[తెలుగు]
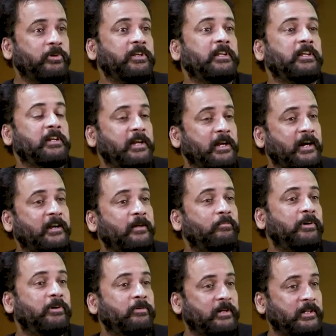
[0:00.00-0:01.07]
పోయి నిన్ను అడ్డం
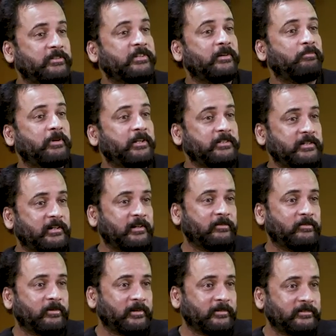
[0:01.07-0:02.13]
పెట్టుకుని ఎంత సంపాదించాడు
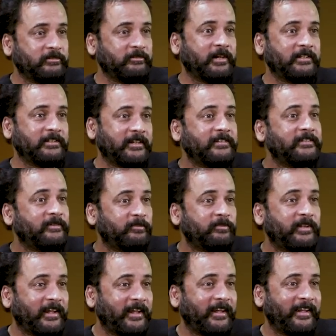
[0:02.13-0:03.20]
అనుకుంటున్నావు శివాజీ అని
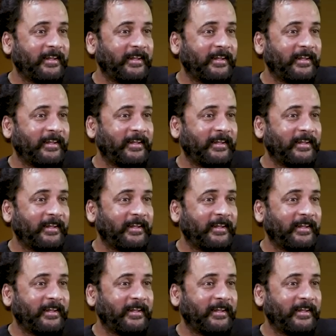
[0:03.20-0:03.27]
చెప్తే